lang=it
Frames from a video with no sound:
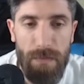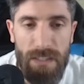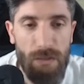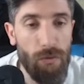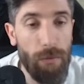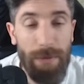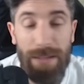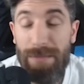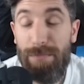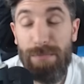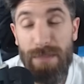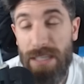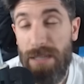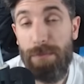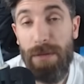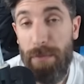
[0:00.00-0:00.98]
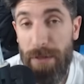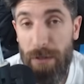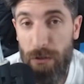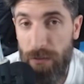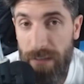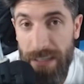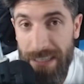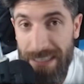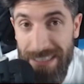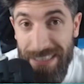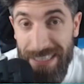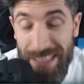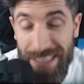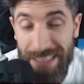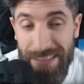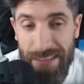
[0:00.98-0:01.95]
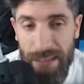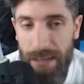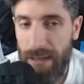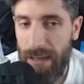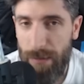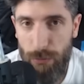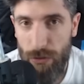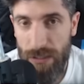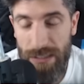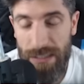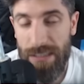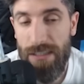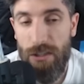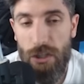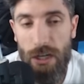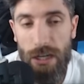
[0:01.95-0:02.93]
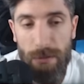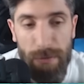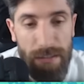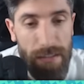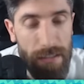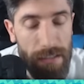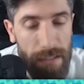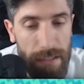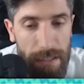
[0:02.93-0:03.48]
sicuramente sempre meglio di avere i 30 alla portata del Charmander.